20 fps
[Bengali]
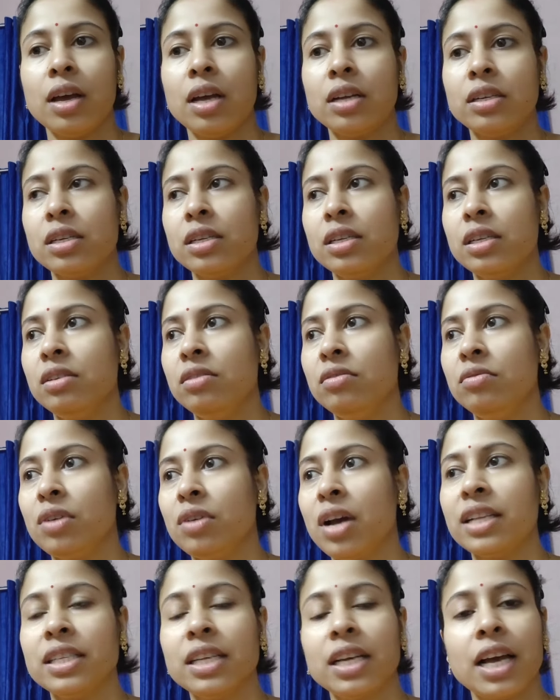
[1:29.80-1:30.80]
জ্বর
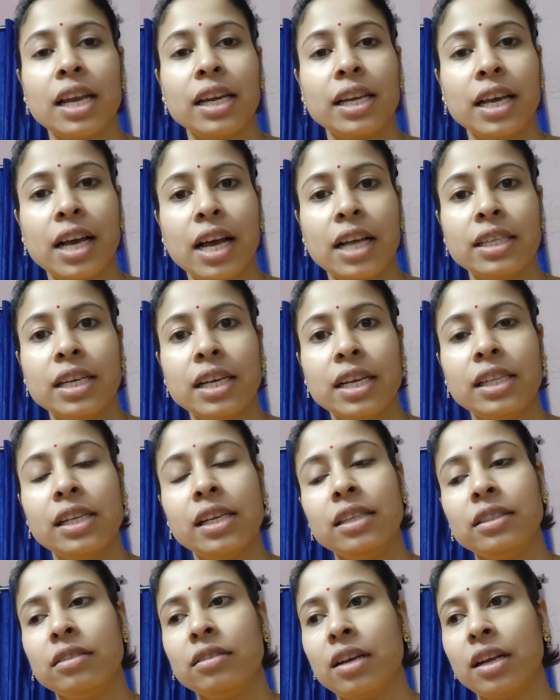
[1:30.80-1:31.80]
আসেনি কাজে কালকে
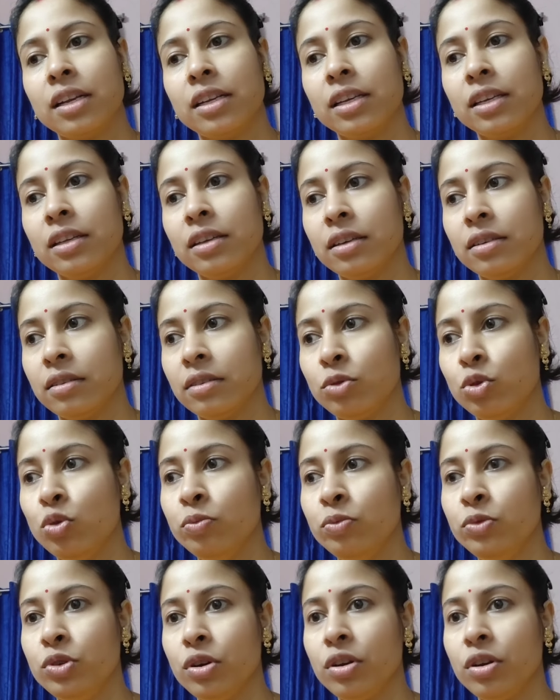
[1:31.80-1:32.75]
কাজে গেছে কালকে